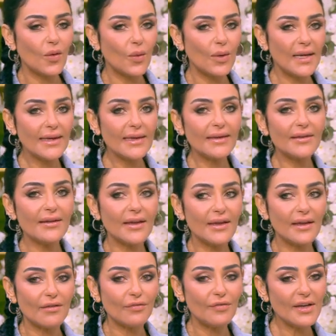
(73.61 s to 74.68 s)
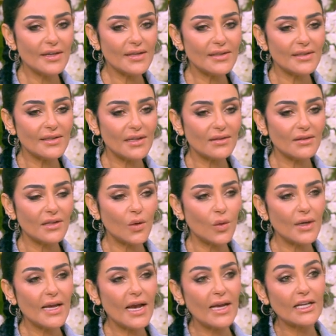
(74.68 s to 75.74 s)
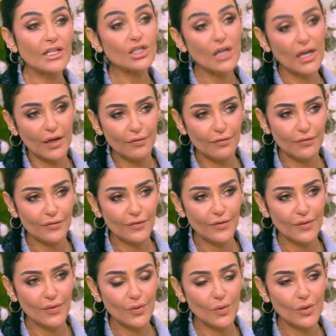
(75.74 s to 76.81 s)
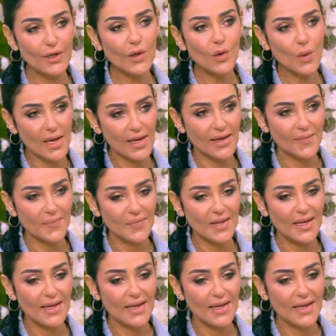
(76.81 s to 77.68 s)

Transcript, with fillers: ولكن آه، فكره انك تدوري على الشغف والهوايه